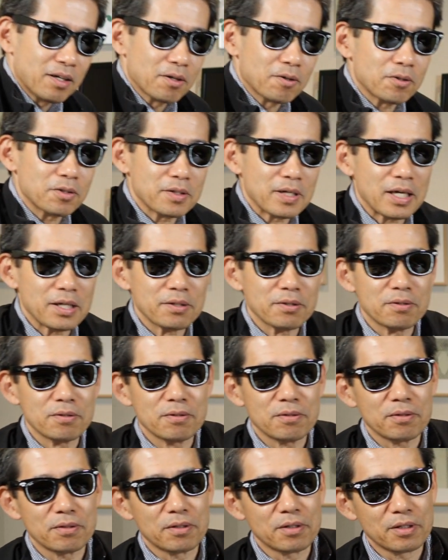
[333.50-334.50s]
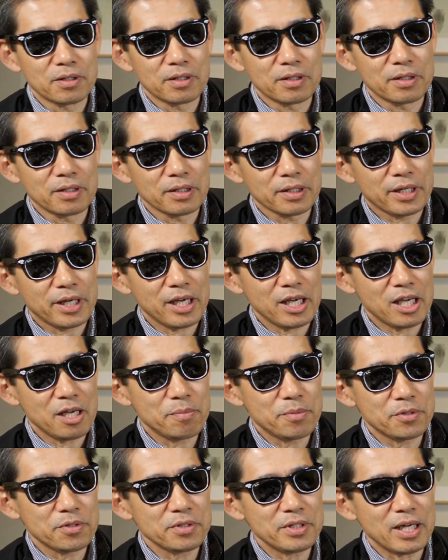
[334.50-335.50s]
これは
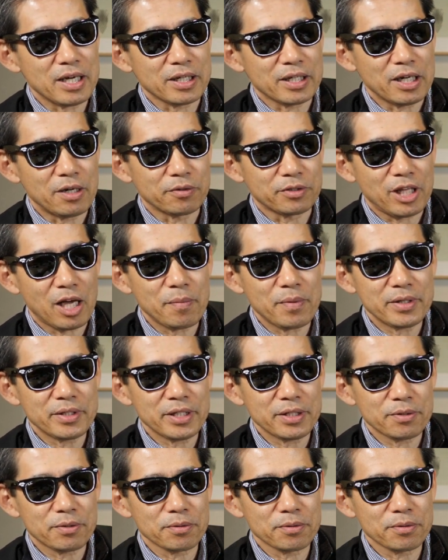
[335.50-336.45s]
ケーブルなんかを束ね